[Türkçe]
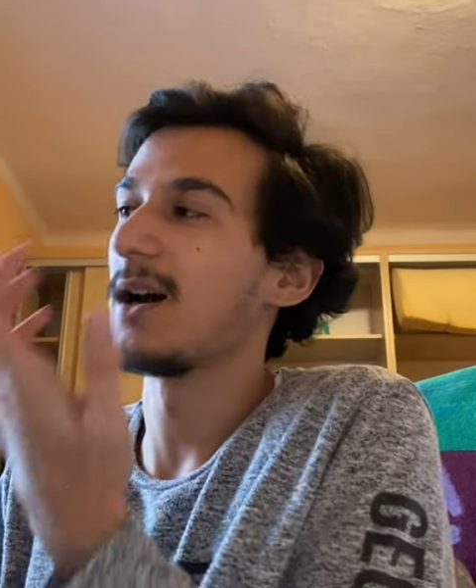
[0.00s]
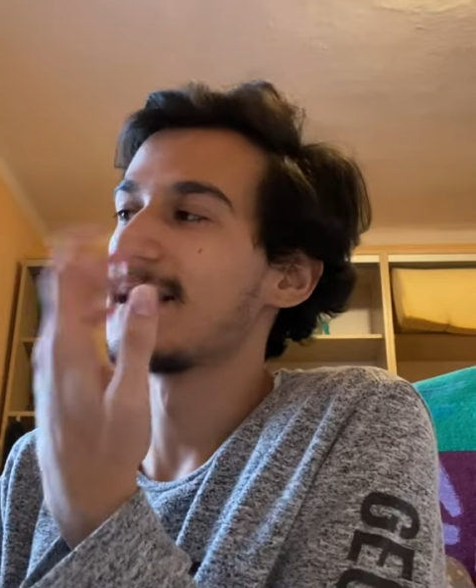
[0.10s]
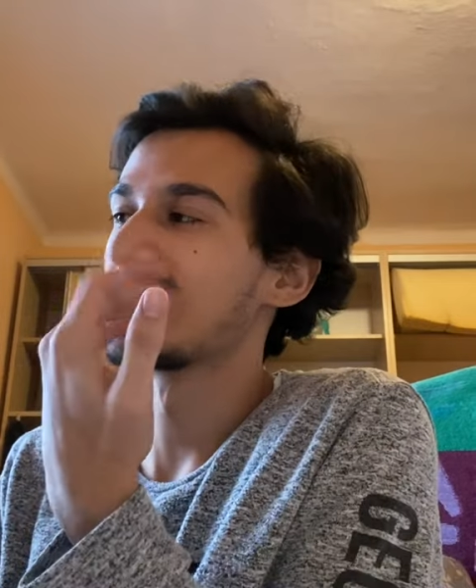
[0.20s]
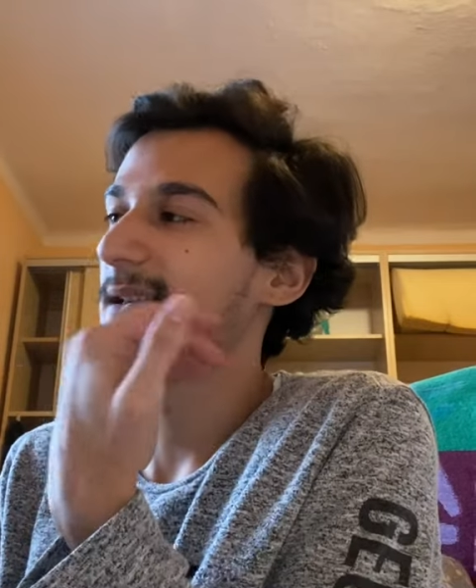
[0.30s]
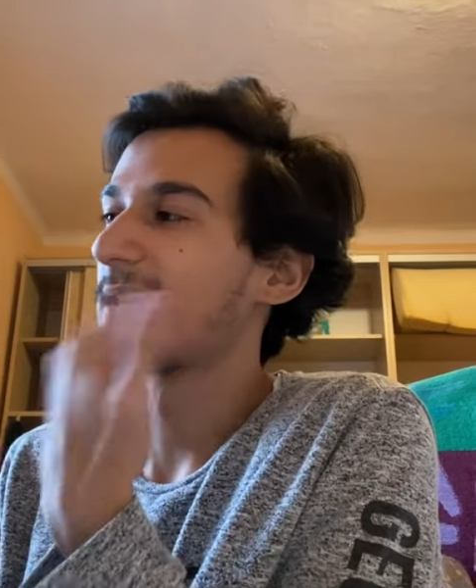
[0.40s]

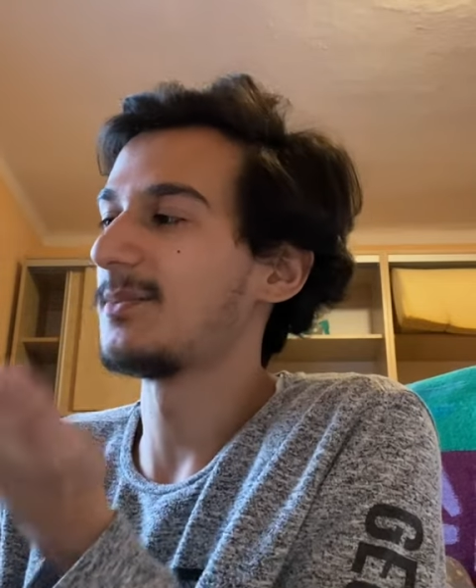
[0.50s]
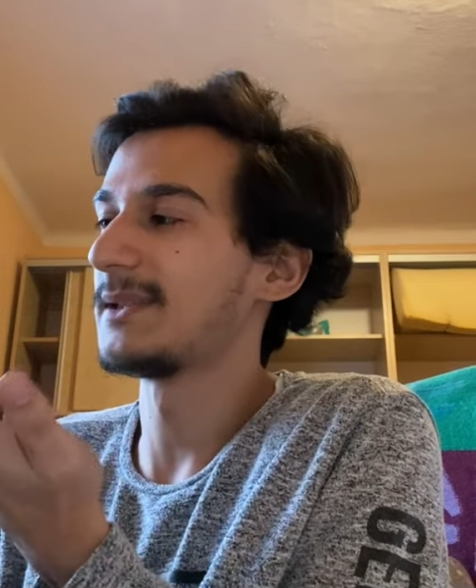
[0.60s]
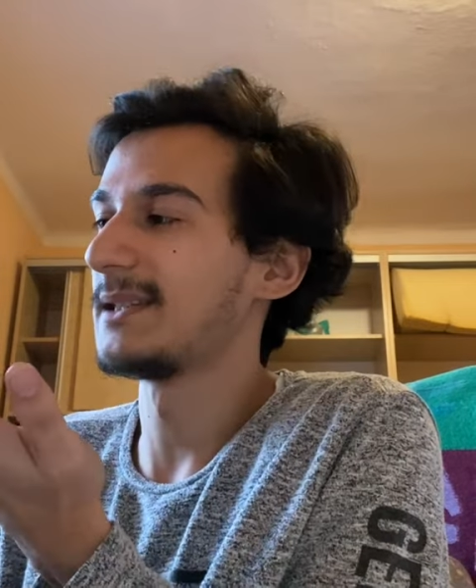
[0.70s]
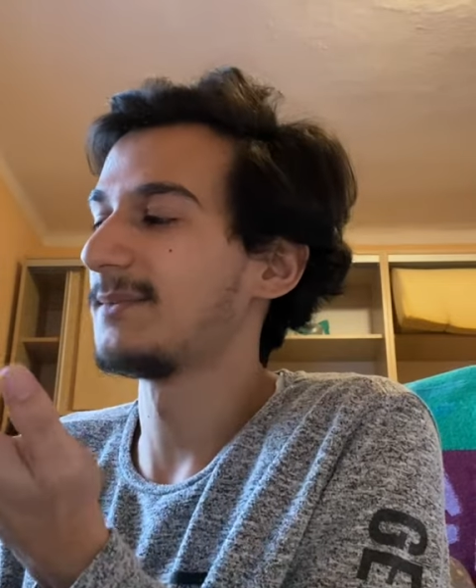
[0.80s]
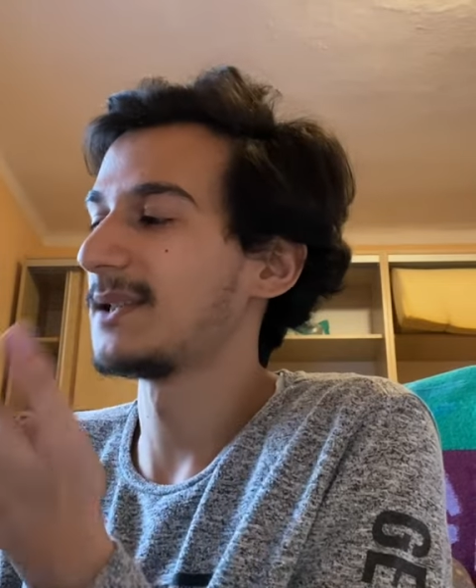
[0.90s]
Ağzını
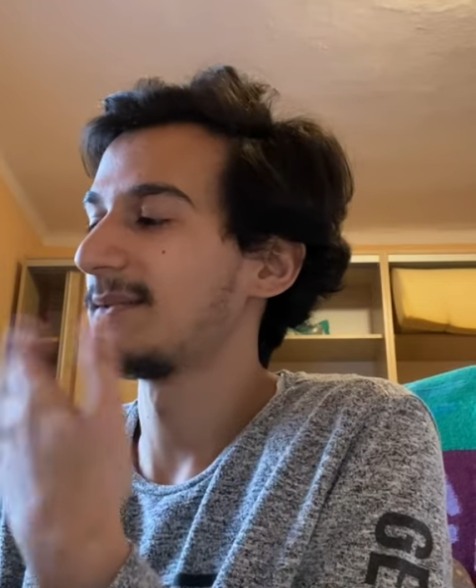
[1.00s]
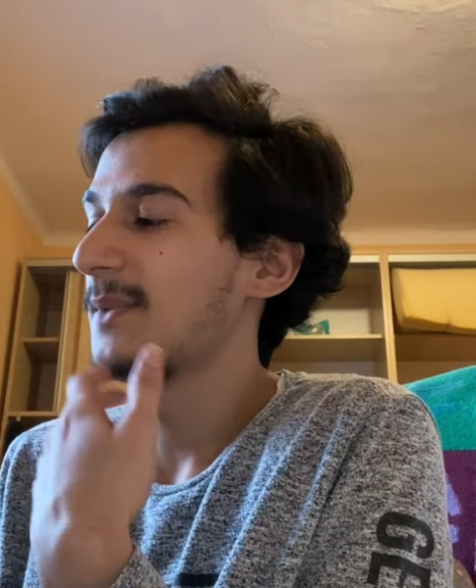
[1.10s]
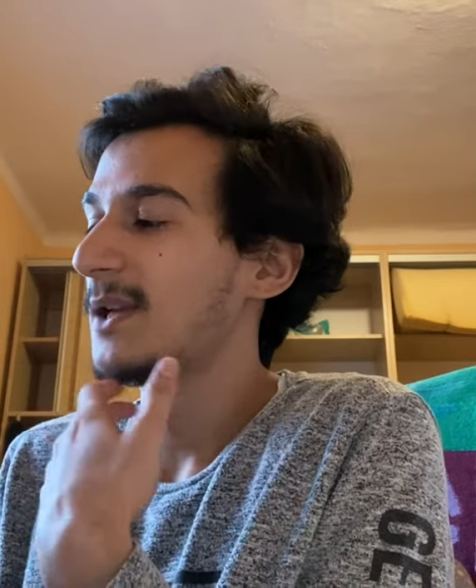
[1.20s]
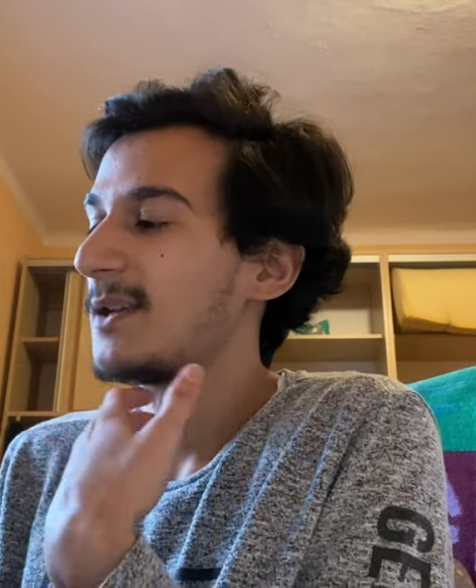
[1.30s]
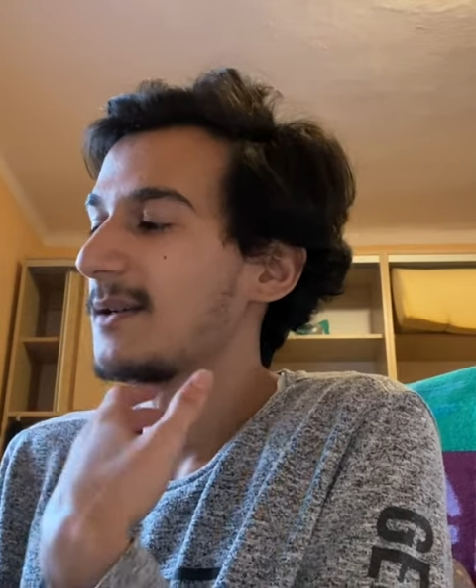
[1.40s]
kapatayım
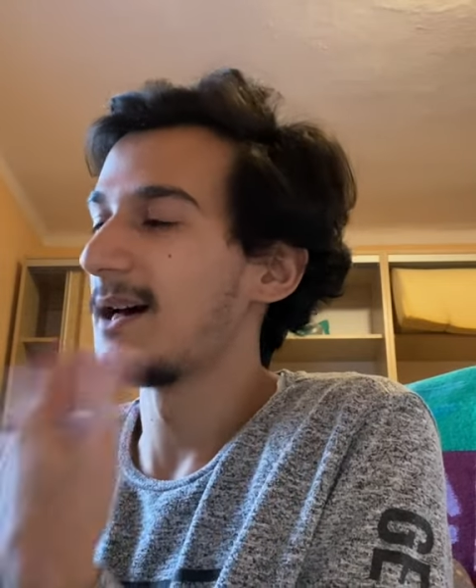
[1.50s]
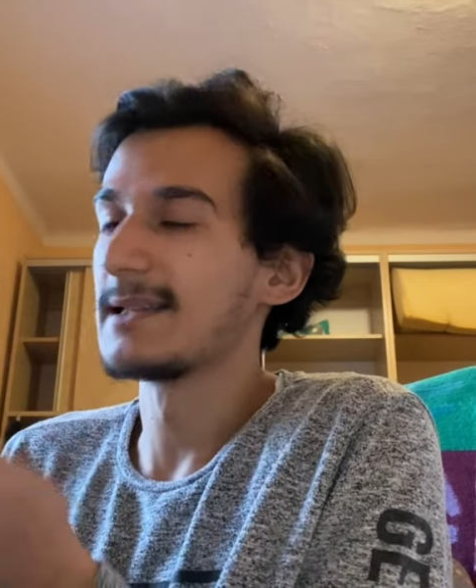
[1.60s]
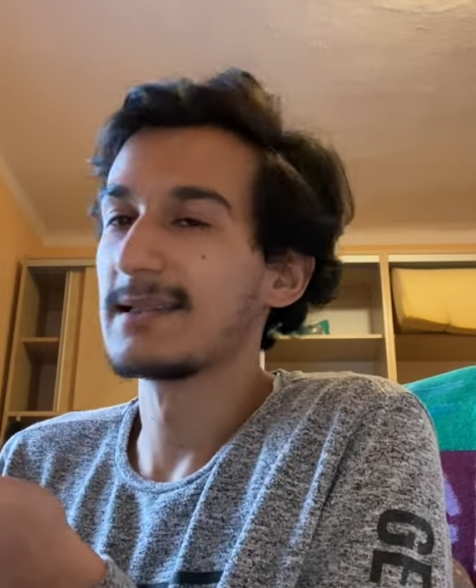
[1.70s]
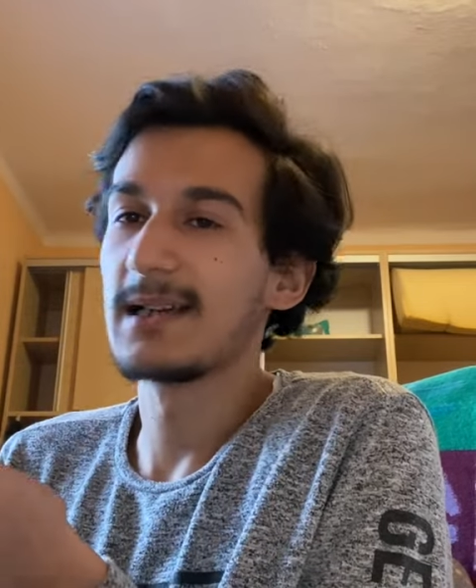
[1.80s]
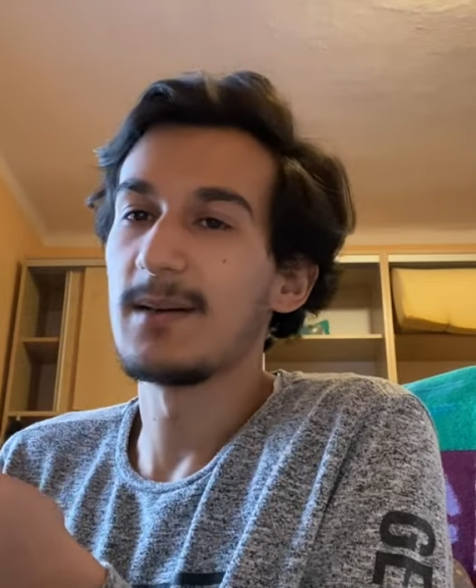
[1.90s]
dedim.
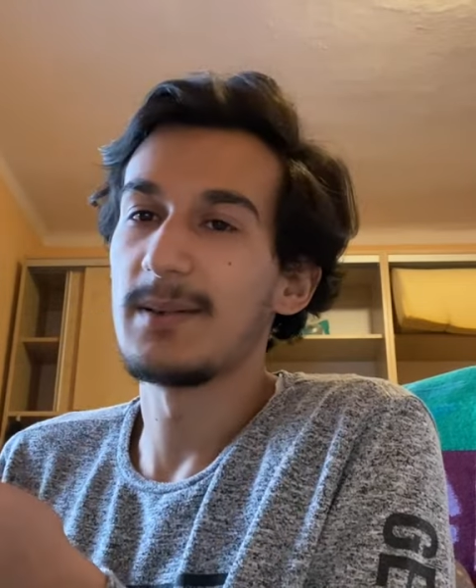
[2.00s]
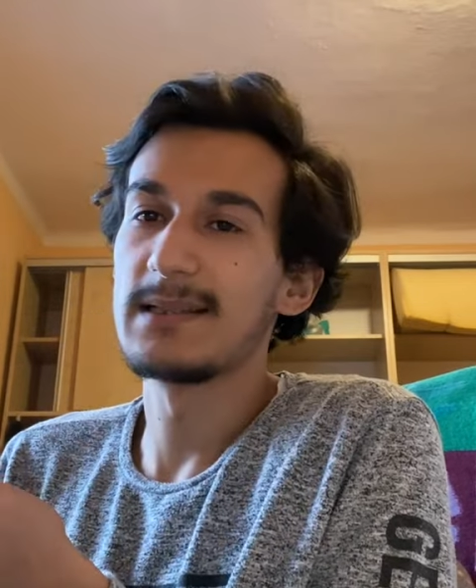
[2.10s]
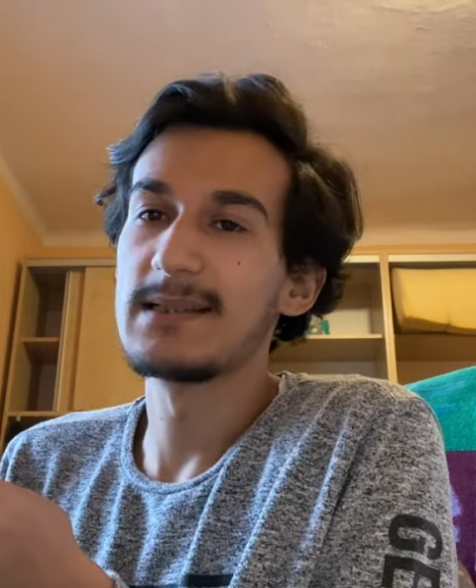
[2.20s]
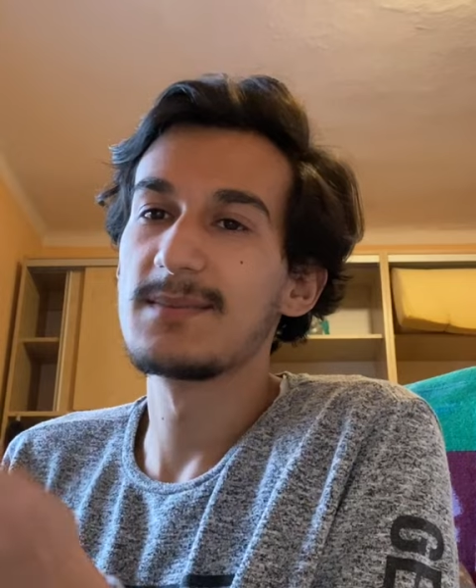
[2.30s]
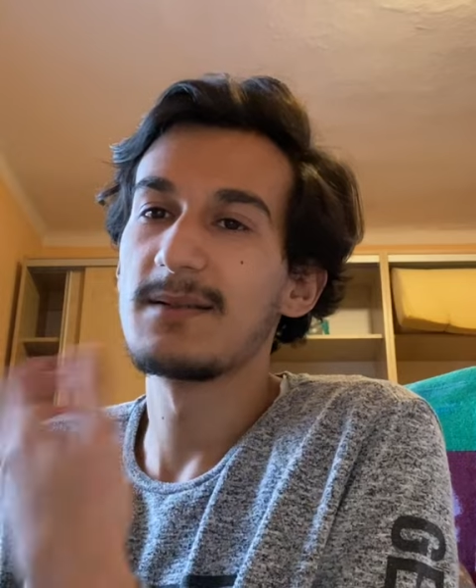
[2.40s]
Ağzını
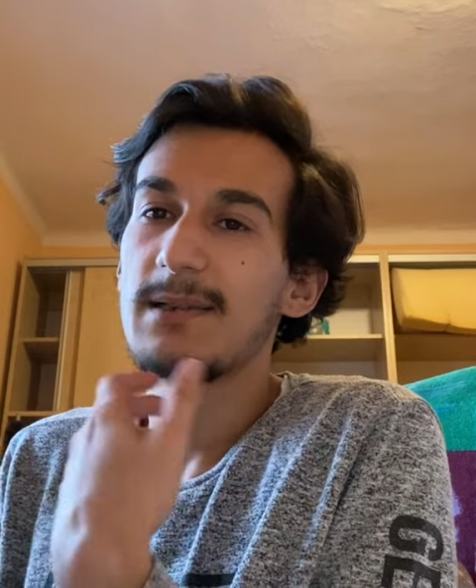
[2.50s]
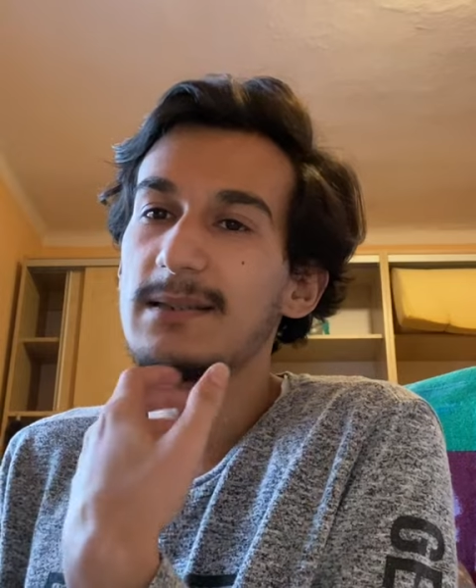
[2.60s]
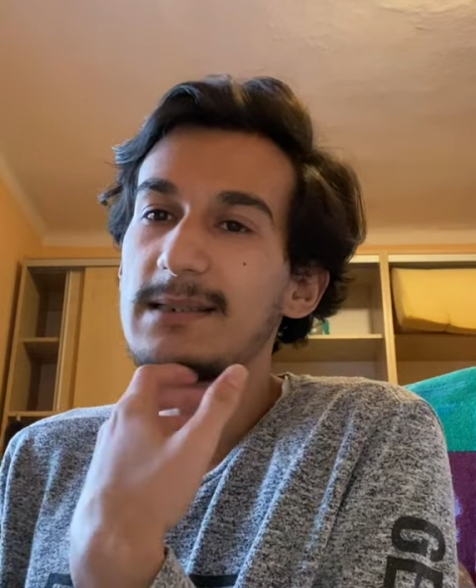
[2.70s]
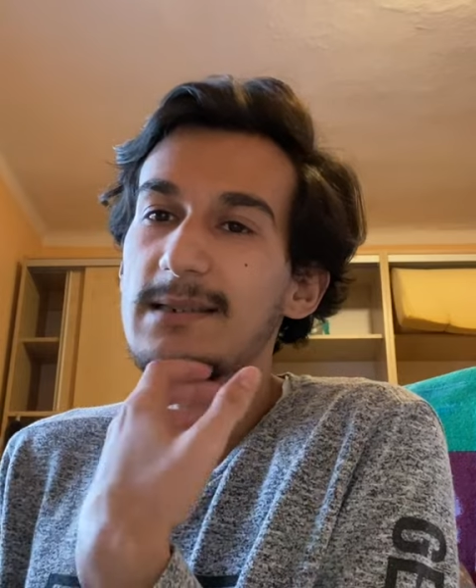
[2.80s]
kapattığım zaman